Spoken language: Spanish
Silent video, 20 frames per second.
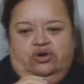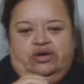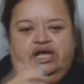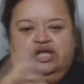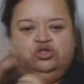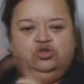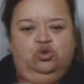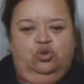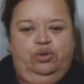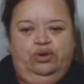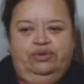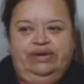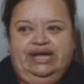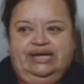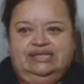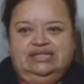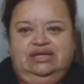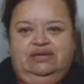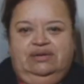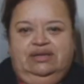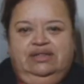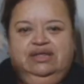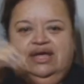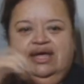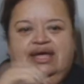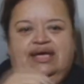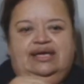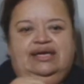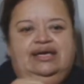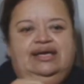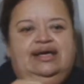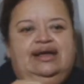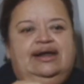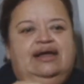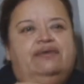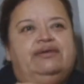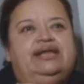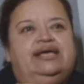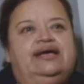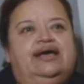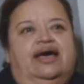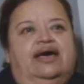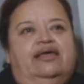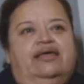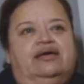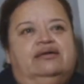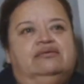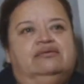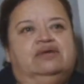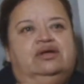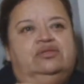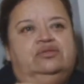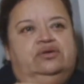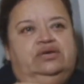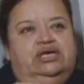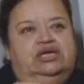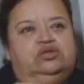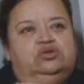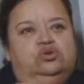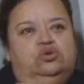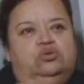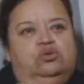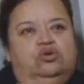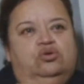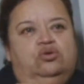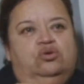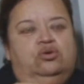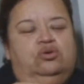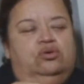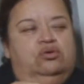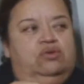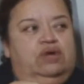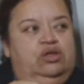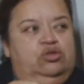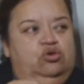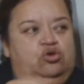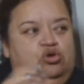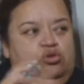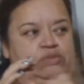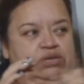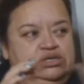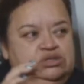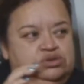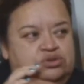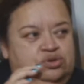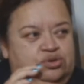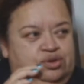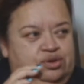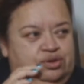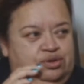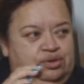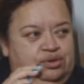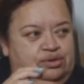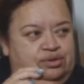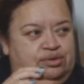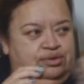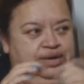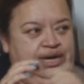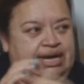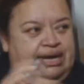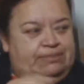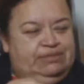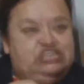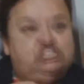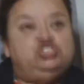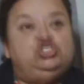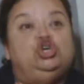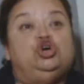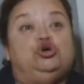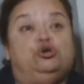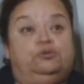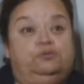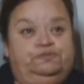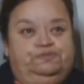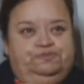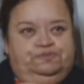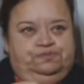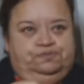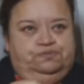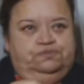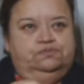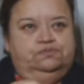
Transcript: Yo que estuve en una actividad ahí en la brigada cuando ya estuvo con cuando comenzó la misión.